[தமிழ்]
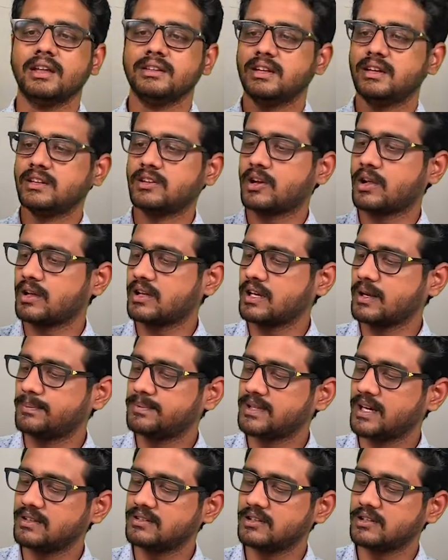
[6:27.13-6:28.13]
தென் இதோட
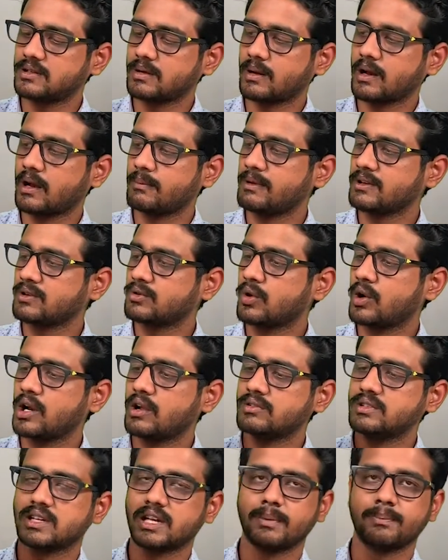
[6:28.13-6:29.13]
கிரிப்ஸ் எடுத்துக்கிட்டாலுமே
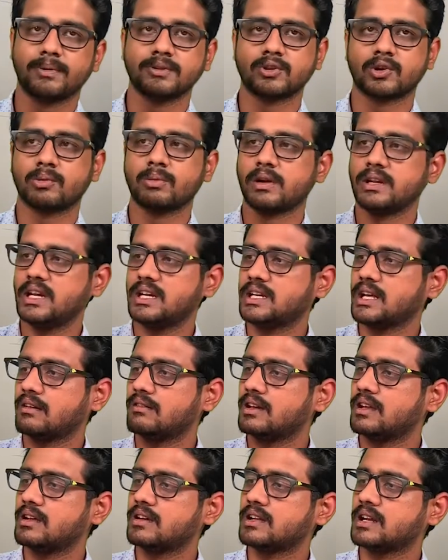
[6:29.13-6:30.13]
சோலில் வந்து கிரிப் வந்து ரொம்ப
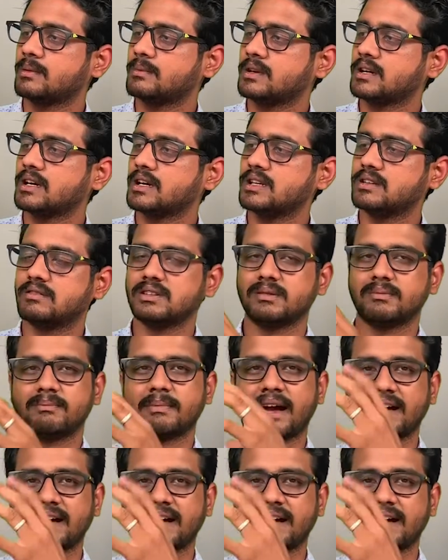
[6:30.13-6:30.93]
நீட்டாகவே இருக்குது நமக்கு இது வந்து